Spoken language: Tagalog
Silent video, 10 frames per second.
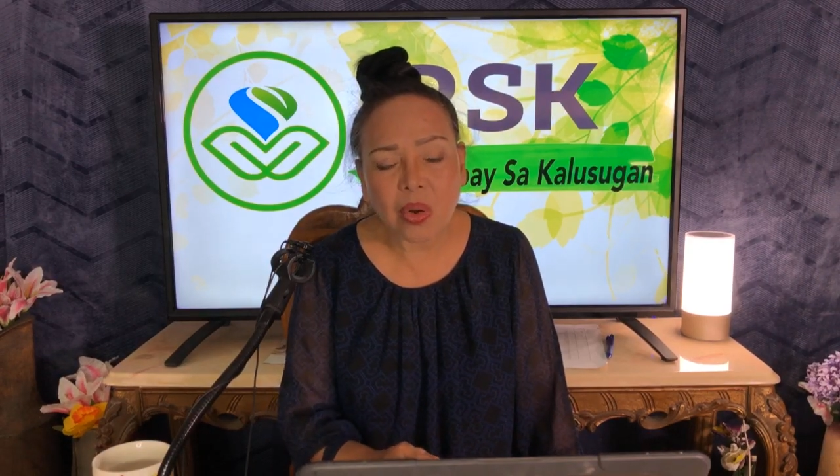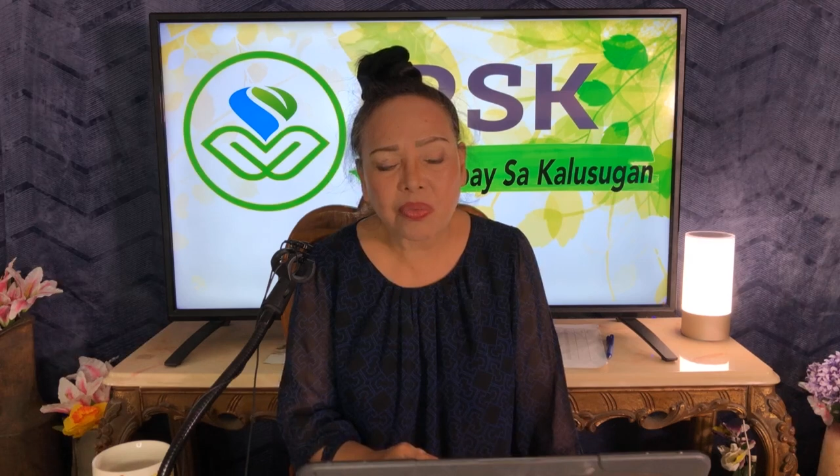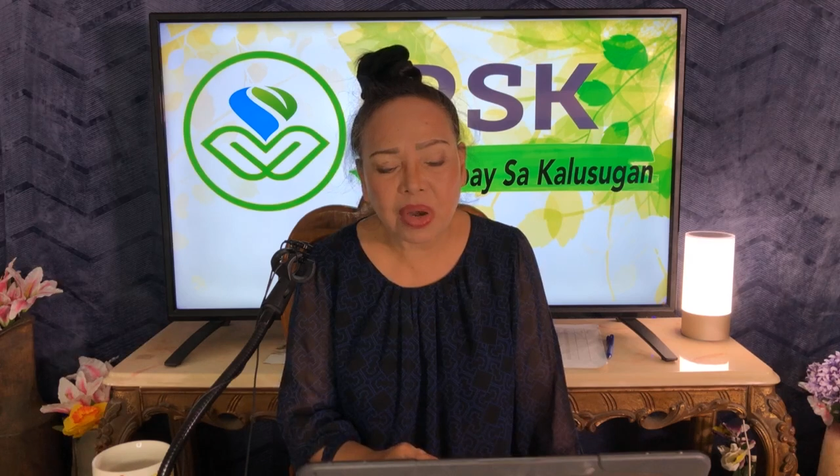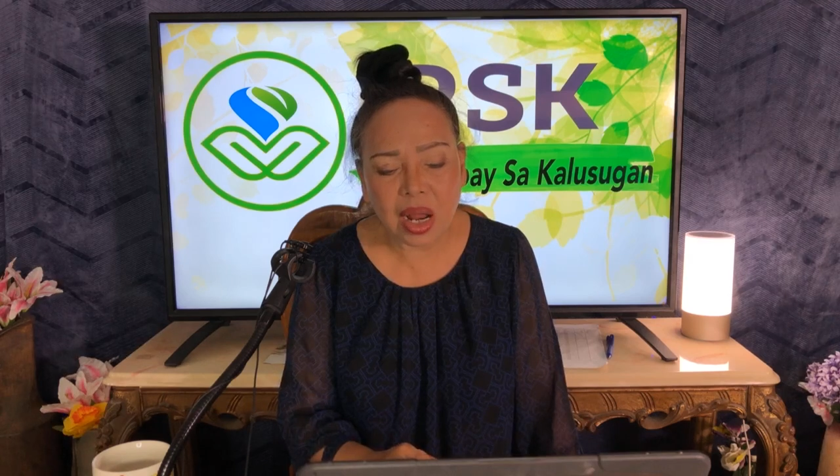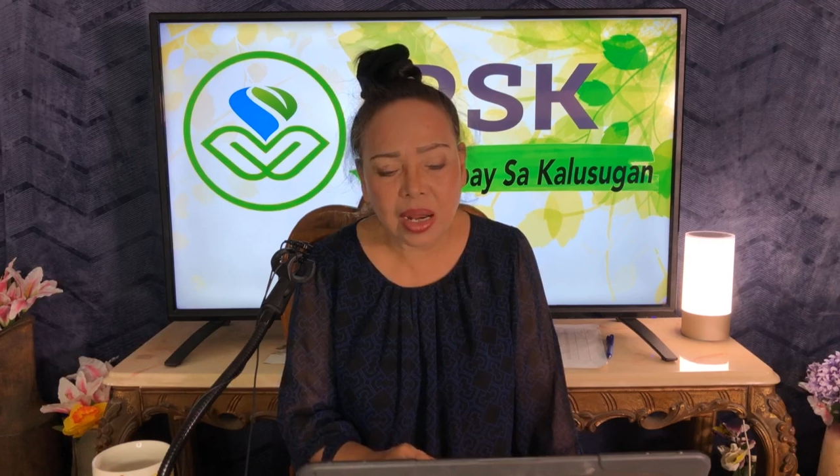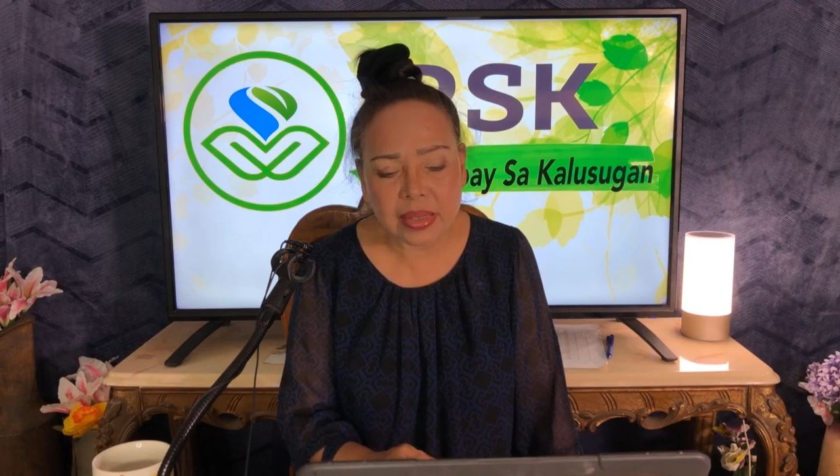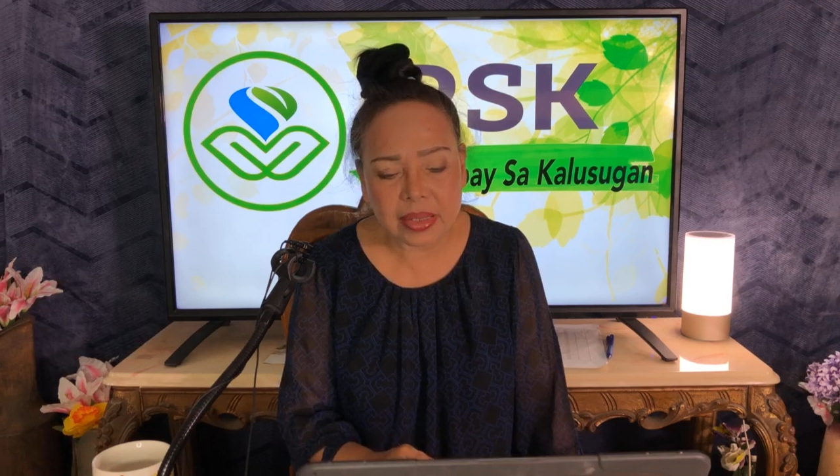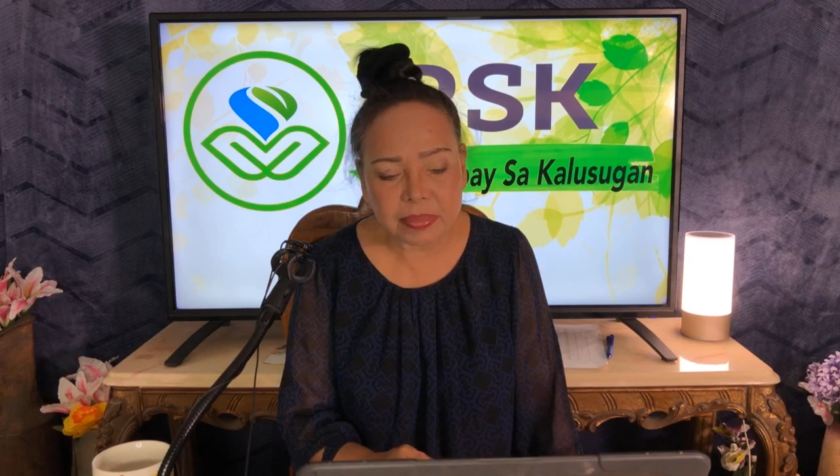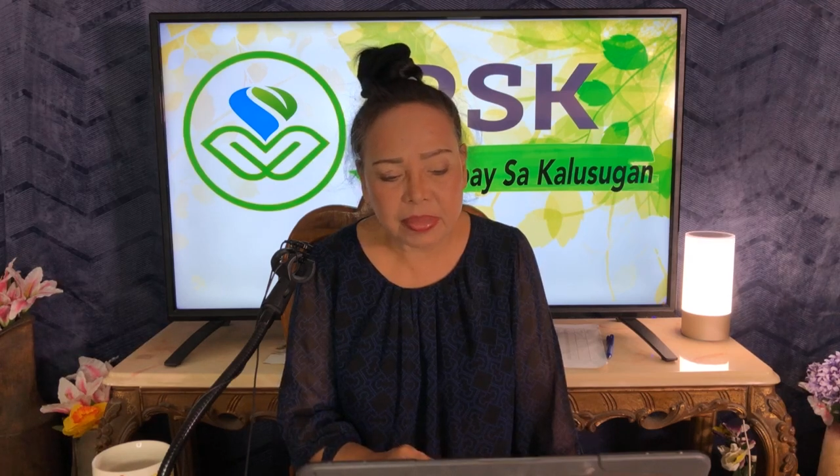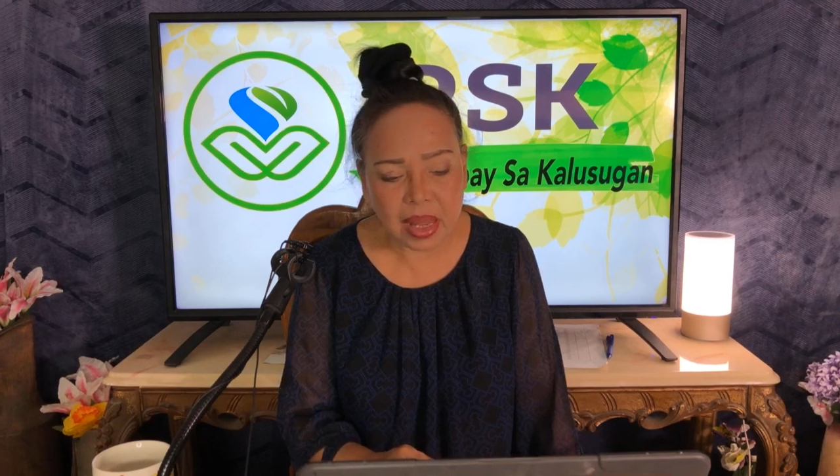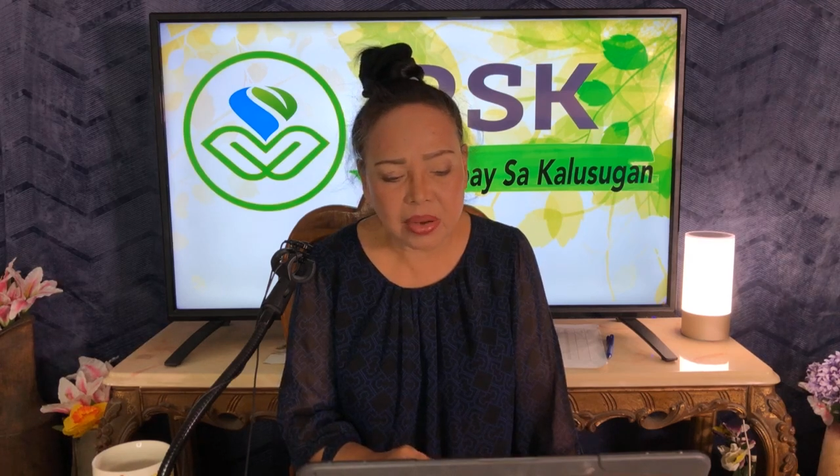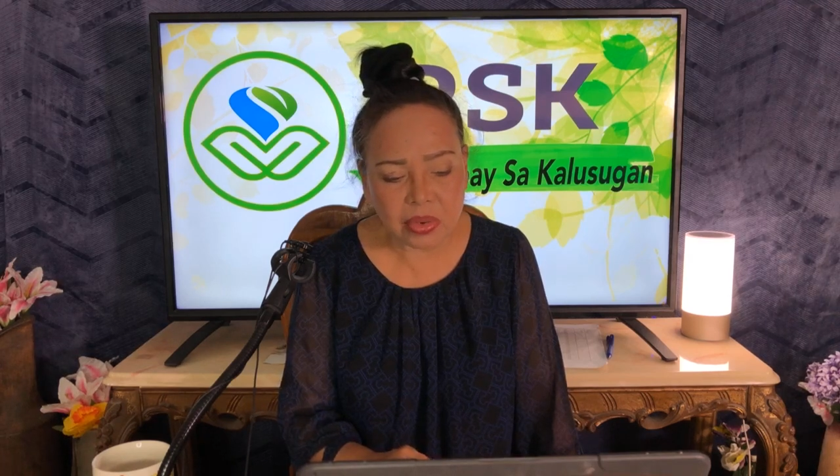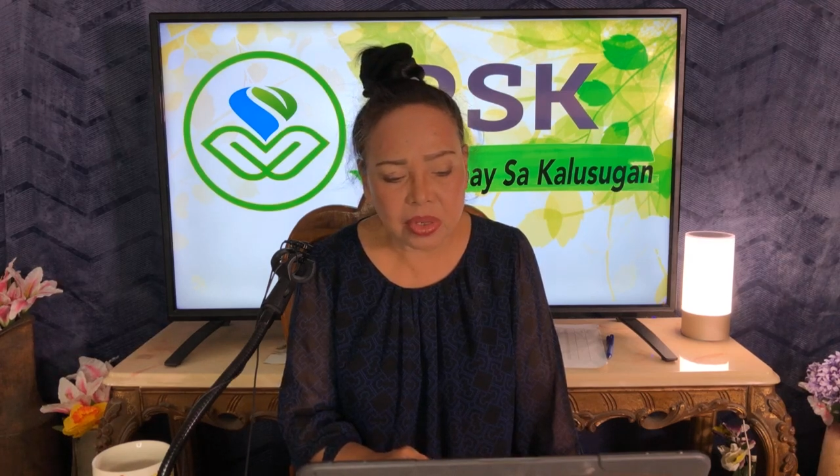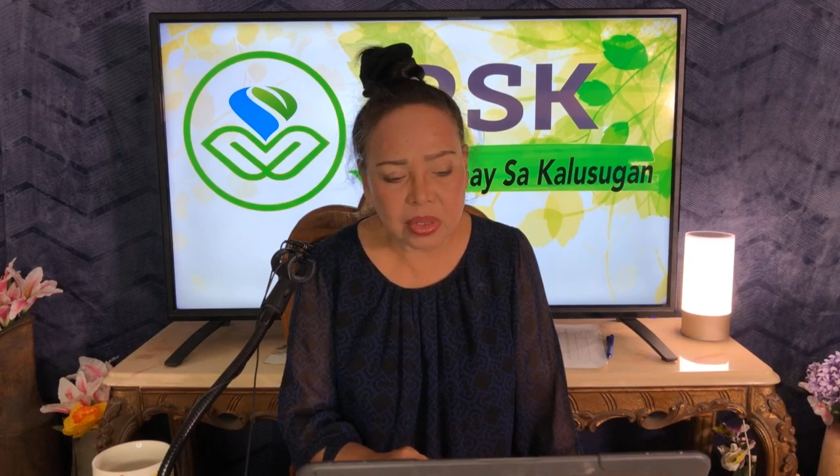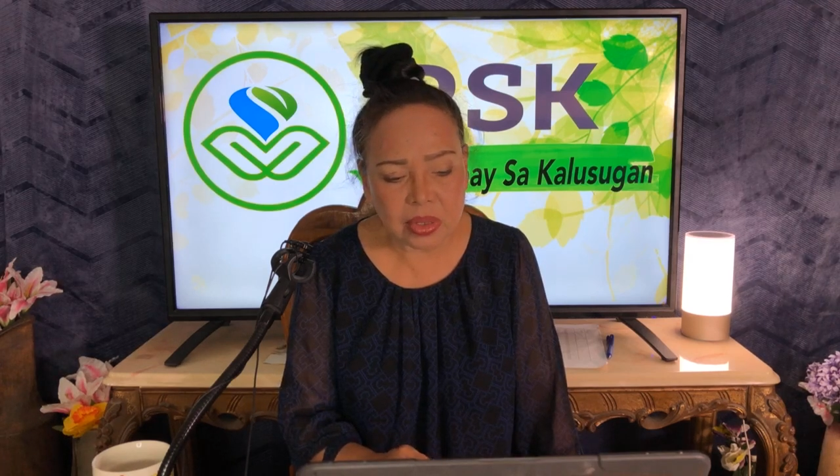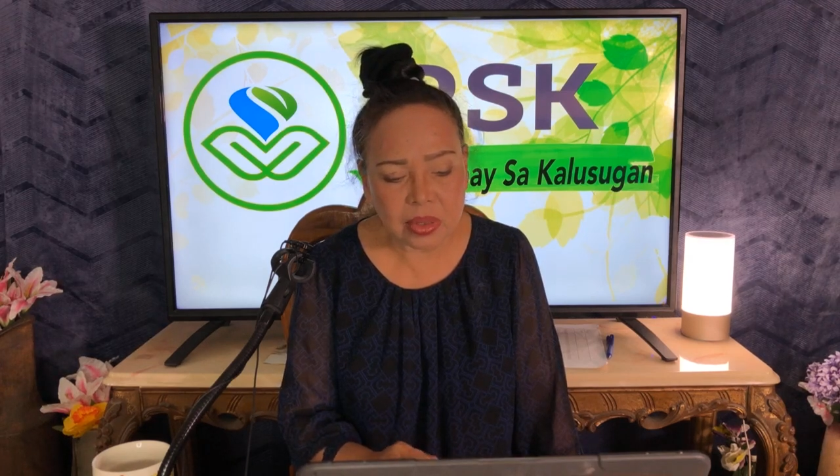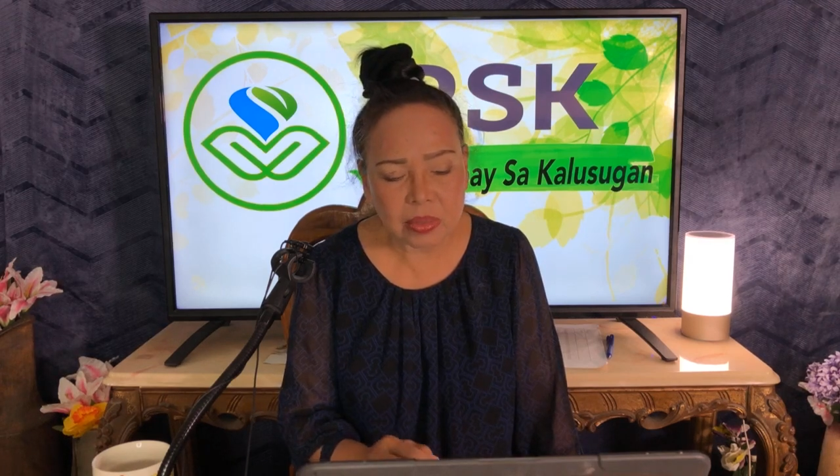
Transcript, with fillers: overactive thyroid,